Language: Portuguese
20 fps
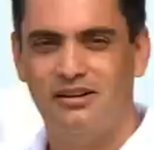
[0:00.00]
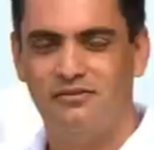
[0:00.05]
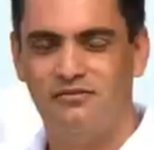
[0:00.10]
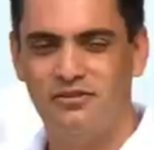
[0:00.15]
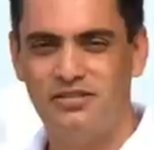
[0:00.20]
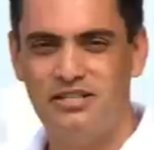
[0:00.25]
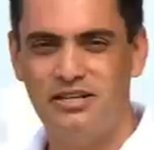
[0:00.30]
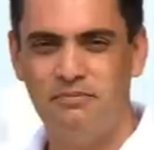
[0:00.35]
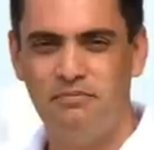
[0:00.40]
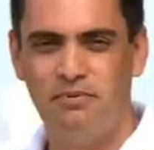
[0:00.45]

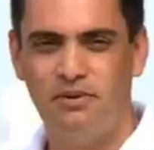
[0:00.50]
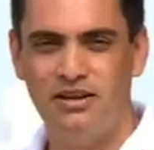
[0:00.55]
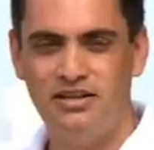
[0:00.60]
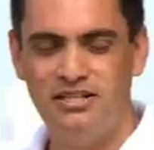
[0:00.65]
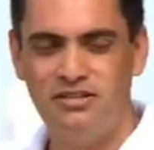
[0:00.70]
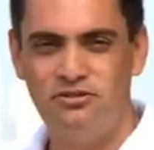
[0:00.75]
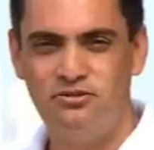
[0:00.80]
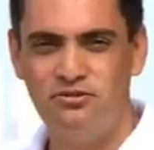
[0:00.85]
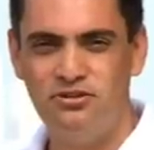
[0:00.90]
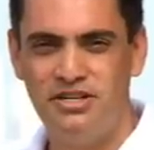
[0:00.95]
Você
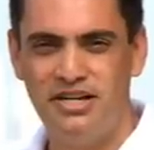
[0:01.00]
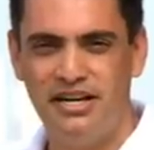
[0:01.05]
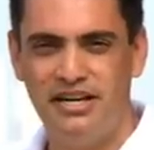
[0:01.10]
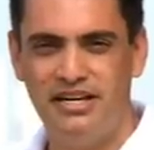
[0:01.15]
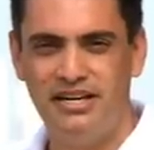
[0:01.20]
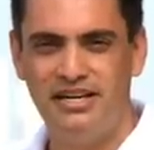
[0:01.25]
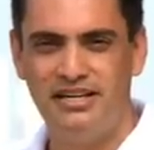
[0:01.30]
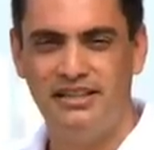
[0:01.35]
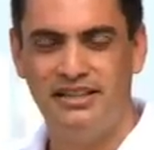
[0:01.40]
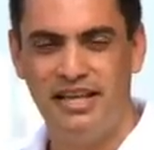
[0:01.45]
pode
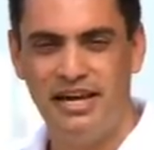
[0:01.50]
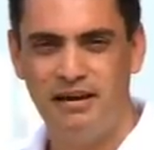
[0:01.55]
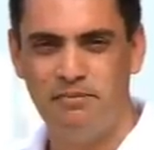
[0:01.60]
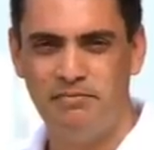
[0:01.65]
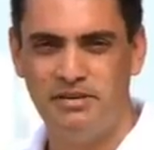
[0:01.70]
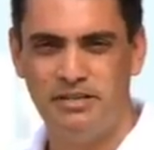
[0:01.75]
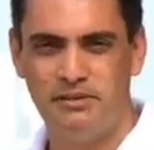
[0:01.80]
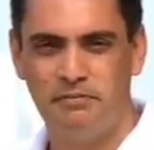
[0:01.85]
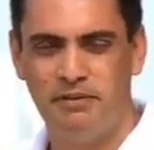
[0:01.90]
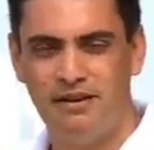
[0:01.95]
sugerir
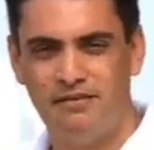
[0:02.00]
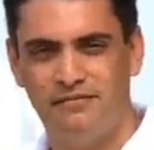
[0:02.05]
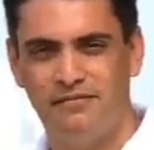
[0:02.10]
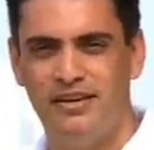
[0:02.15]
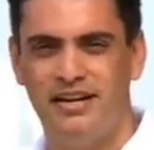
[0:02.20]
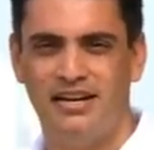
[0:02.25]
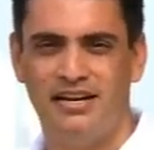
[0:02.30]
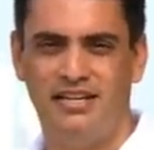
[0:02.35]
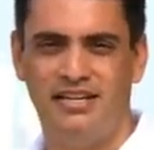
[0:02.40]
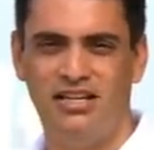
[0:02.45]
temas para
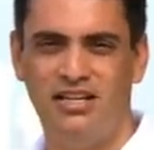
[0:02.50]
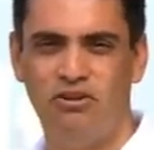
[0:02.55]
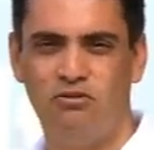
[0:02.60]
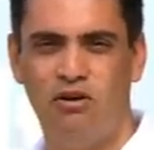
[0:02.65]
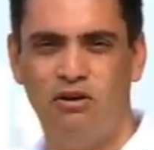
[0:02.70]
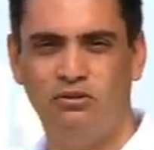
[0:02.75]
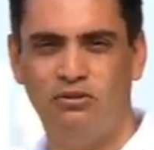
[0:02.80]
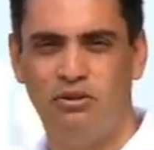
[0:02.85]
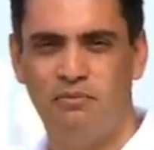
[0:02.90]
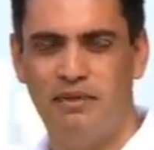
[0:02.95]
ver aqui no
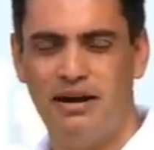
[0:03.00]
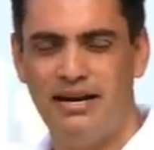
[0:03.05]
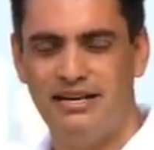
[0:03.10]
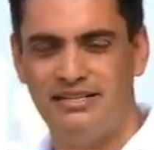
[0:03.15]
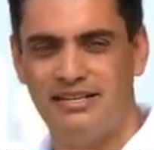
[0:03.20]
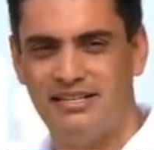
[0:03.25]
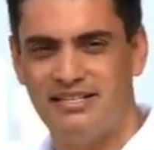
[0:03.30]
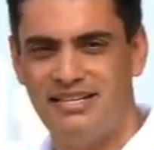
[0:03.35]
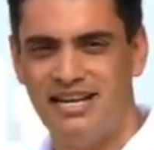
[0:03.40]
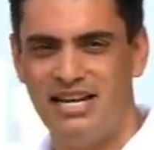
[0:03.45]
Auto Mais.
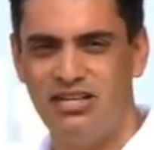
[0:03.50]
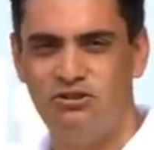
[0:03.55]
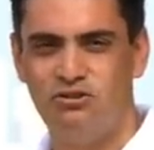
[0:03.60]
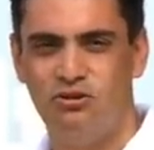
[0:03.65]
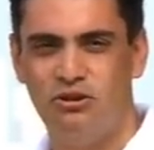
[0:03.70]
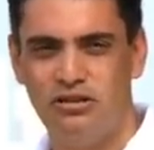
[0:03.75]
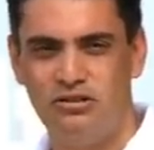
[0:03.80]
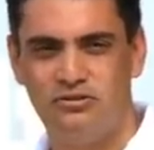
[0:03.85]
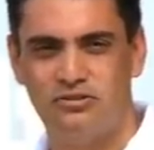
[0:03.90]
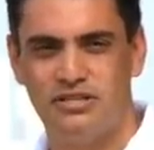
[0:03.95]
Acesse o
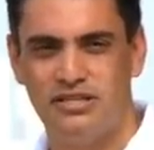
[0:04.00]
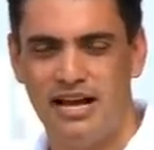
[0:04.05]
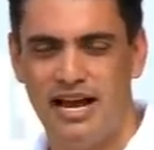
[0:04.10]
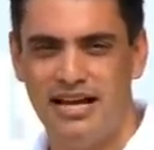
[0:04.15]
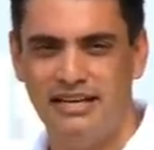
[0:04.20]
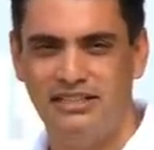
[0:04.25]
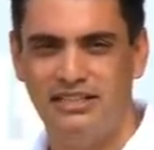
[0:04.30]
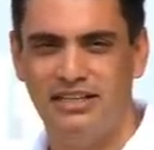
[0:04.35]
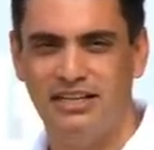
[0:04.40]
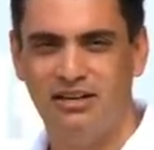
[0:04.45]
nosso
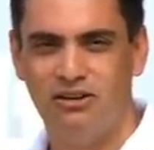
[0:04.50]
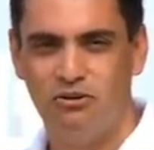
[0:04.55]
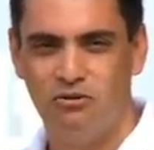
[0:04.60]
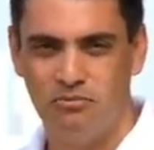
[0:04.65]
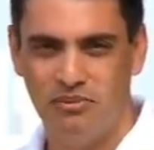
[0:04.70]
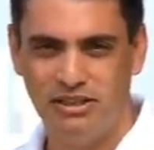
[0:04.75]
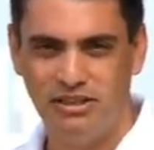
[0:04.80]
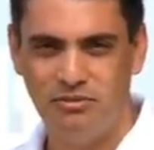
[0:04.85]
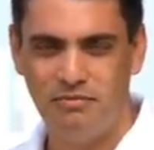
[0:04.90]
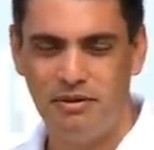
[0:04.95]
site ou
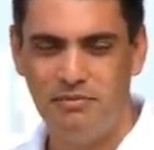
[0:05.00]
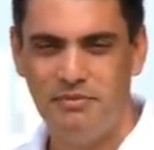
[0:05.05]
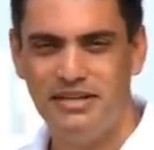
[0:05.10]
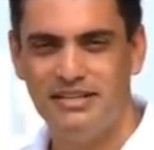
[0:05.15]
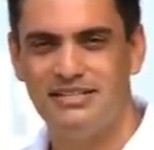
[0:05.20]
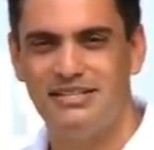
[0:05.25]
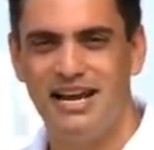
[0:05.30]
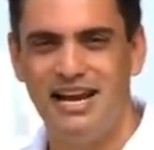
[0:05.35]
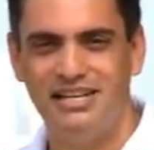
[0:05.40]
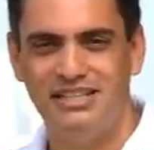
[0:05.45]
mande uma
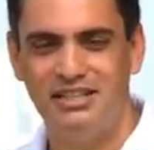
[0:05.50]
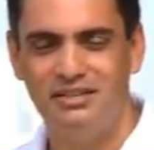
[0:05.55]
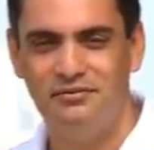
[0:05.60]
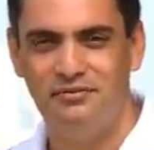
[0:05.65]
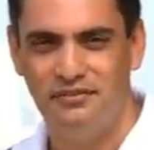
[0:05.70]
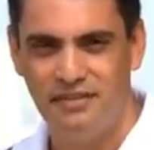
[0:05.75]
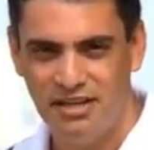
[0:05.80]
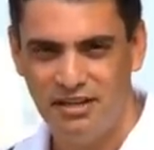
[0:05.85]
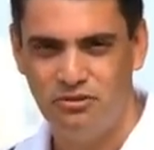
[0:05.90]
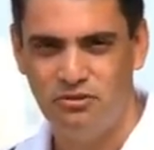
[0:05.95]
mensagem
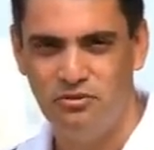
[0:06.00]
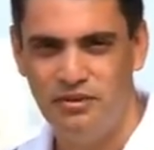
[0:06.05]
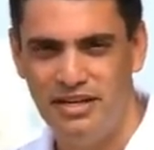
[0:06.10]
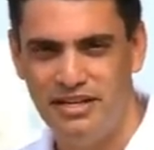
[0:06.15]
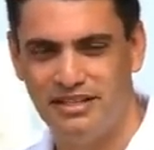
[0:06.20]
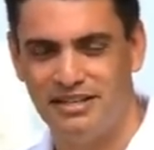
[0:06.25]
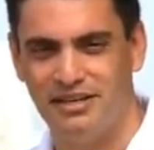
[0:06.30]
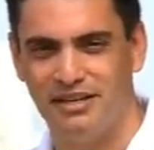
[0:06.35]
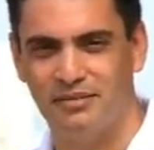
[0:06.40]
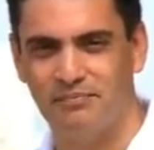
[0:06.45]
via
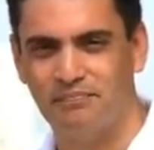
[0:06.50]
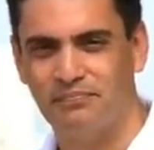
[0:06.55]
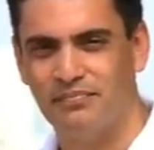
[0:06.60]
Twitter.